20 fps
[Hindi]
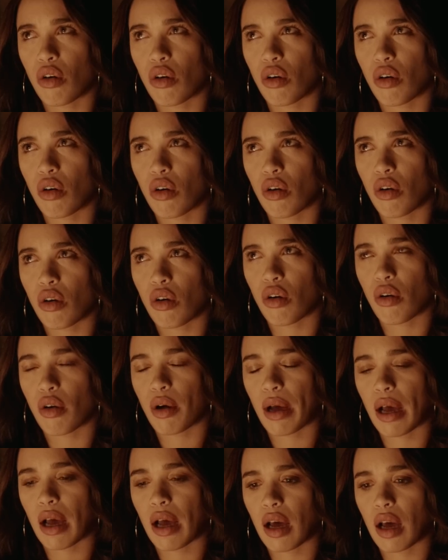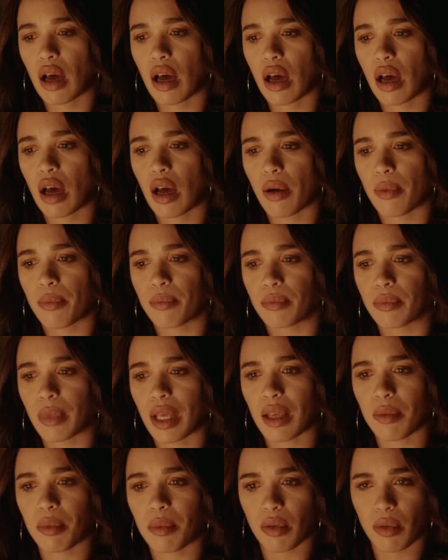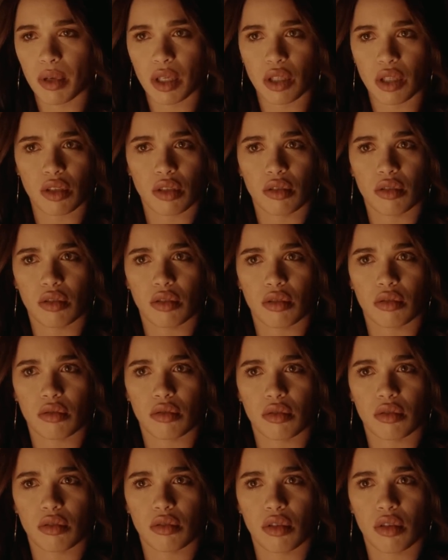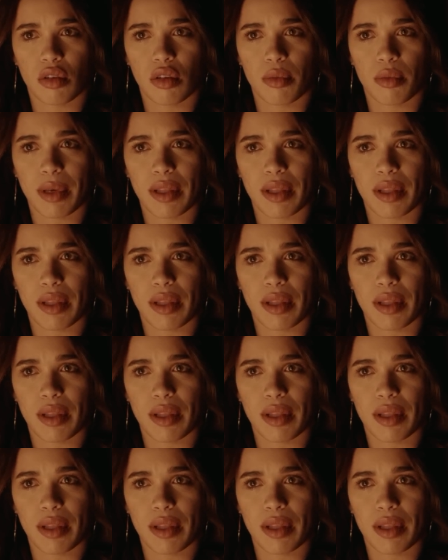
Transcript: उसे बोलती है कि वो उसे प्राइवेट में बताएगी तब